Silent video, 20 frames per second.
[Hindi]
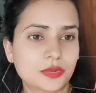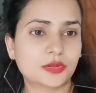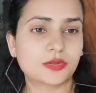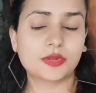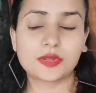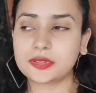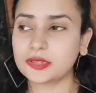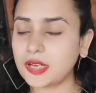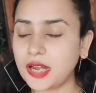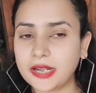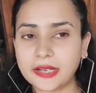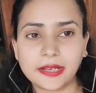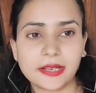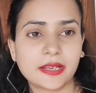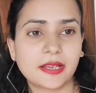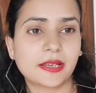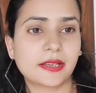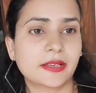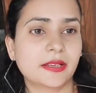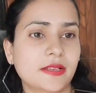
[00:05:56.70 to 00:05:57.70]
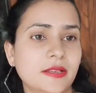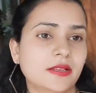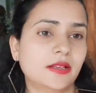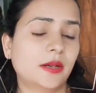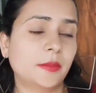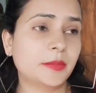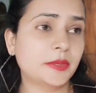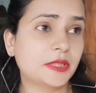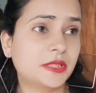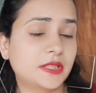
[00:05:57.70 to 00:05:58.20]
स्टार्टिंग है ये
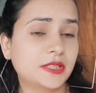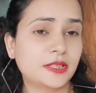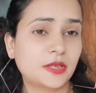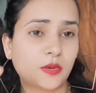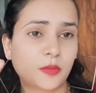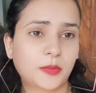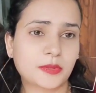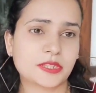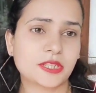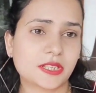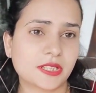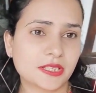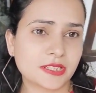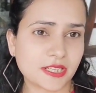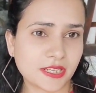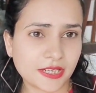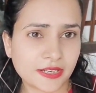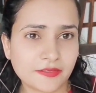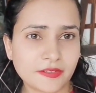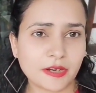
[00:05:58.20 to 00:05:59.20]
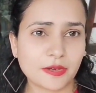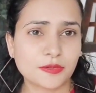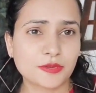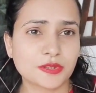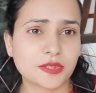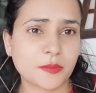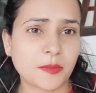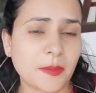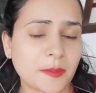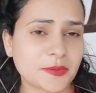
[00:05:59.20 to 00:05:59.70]
अभी सीढ़ियाँ ऊपर चढ़ के जाना है
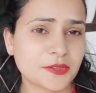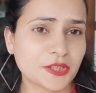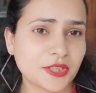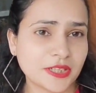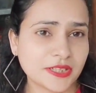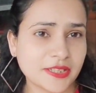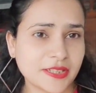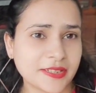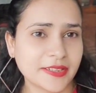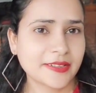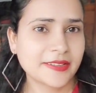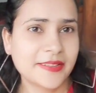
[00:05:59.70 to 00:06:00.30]
वायु उसके पापा चले गए